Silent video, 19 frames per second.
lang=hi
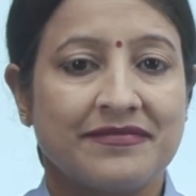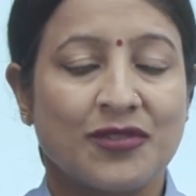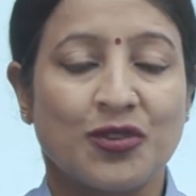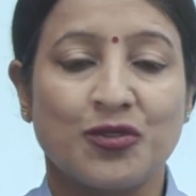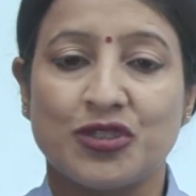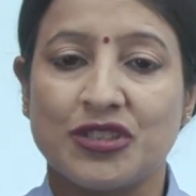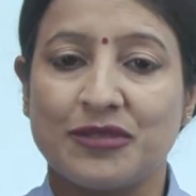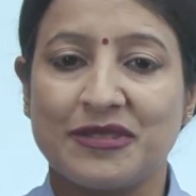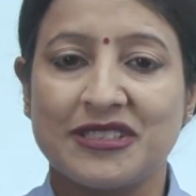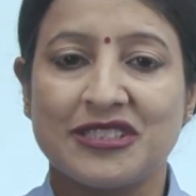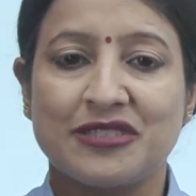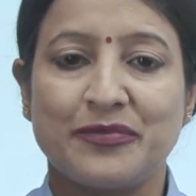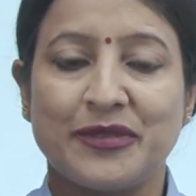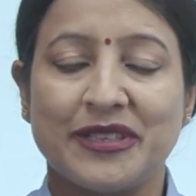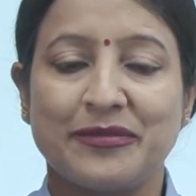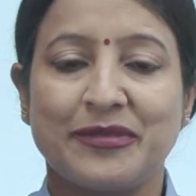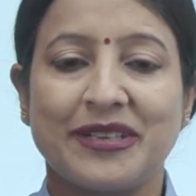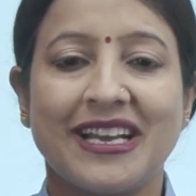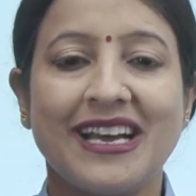तो समस्त
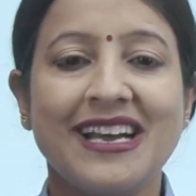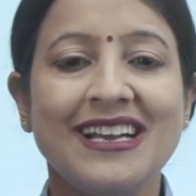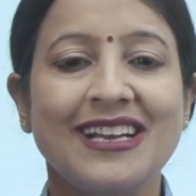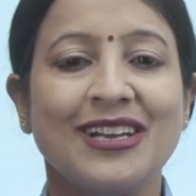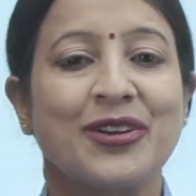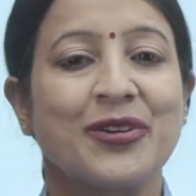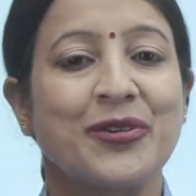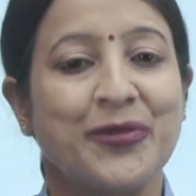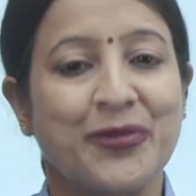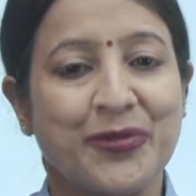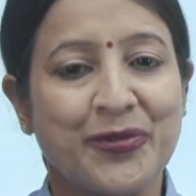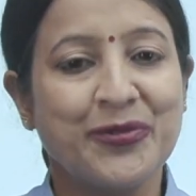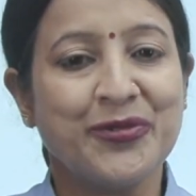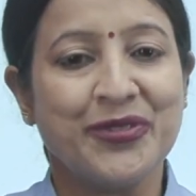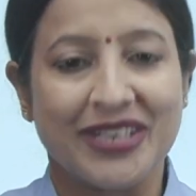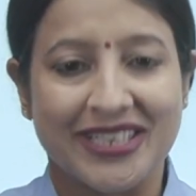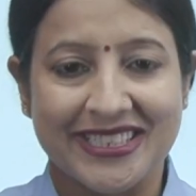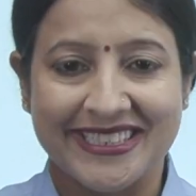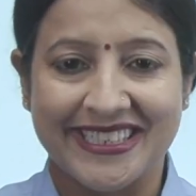पद बड़ा गुरु
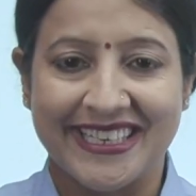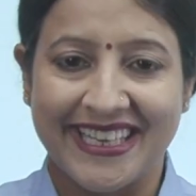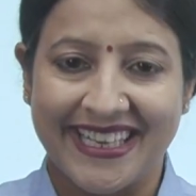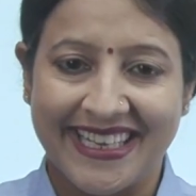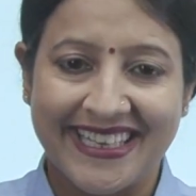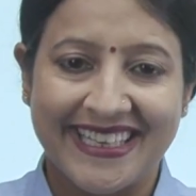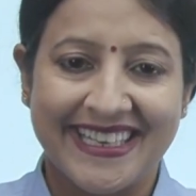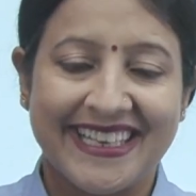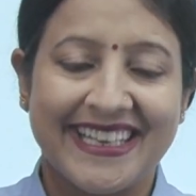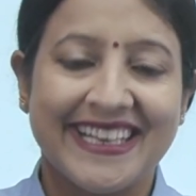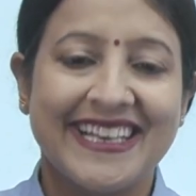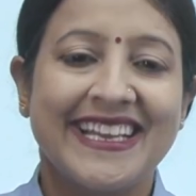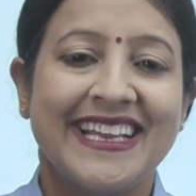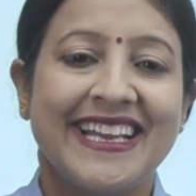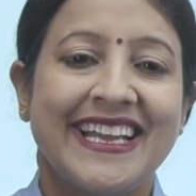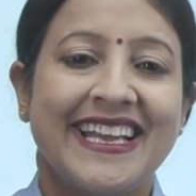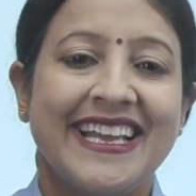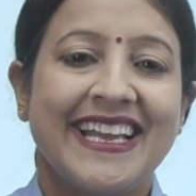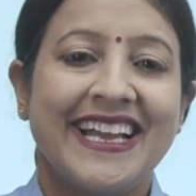दक्षिणा
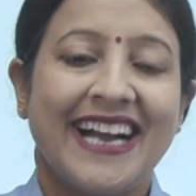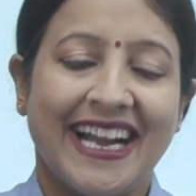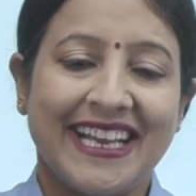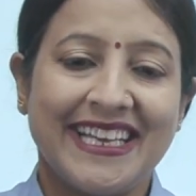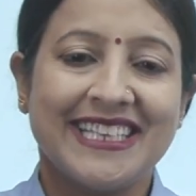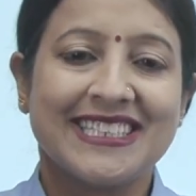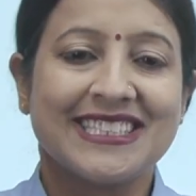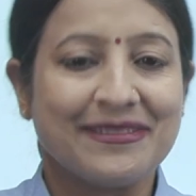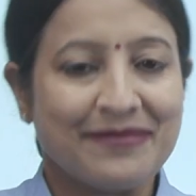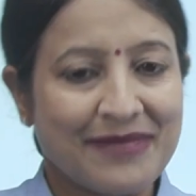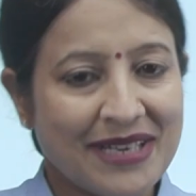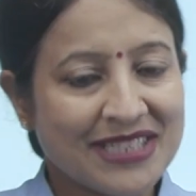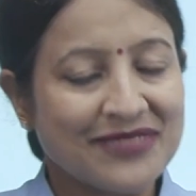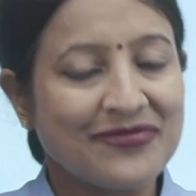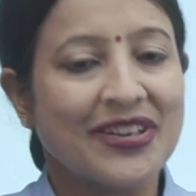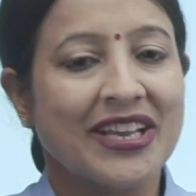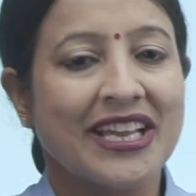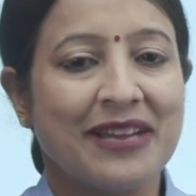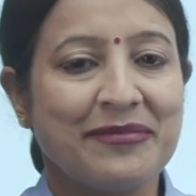आइए
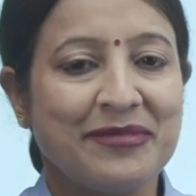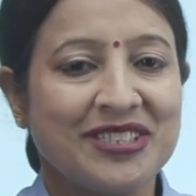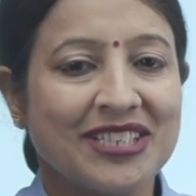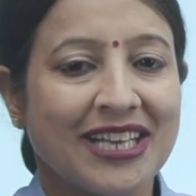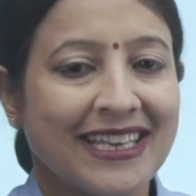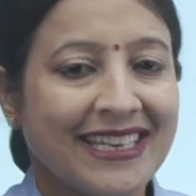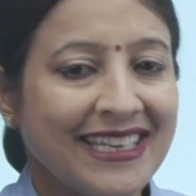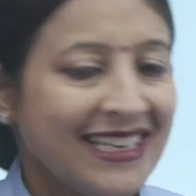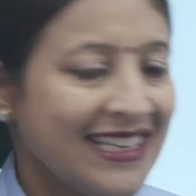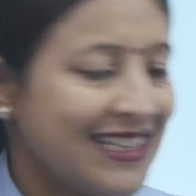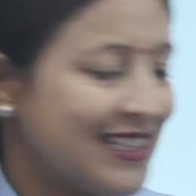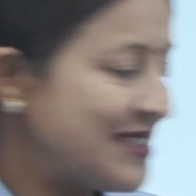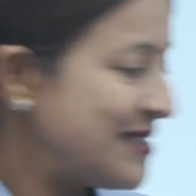समास विग्रह भी जाने